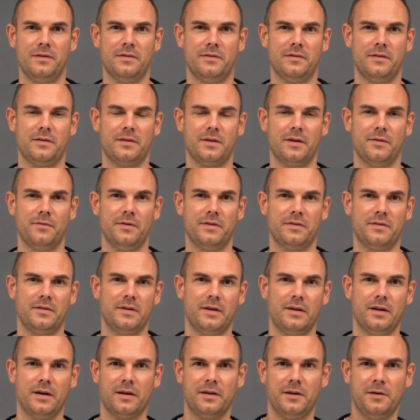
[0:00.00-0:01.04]
die sich teilweise
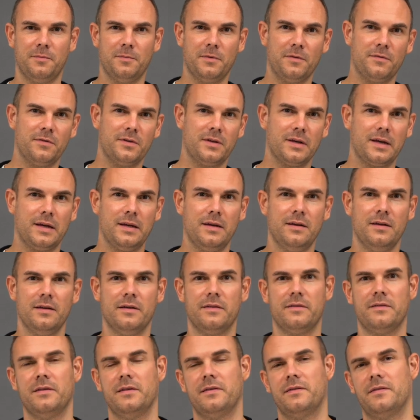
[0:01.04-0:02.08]
danach nicht mehr verdrehen
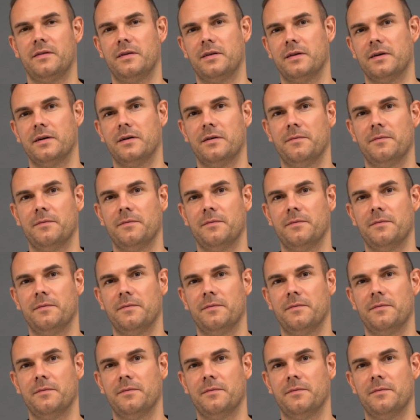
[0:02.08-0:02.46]
lassen etc.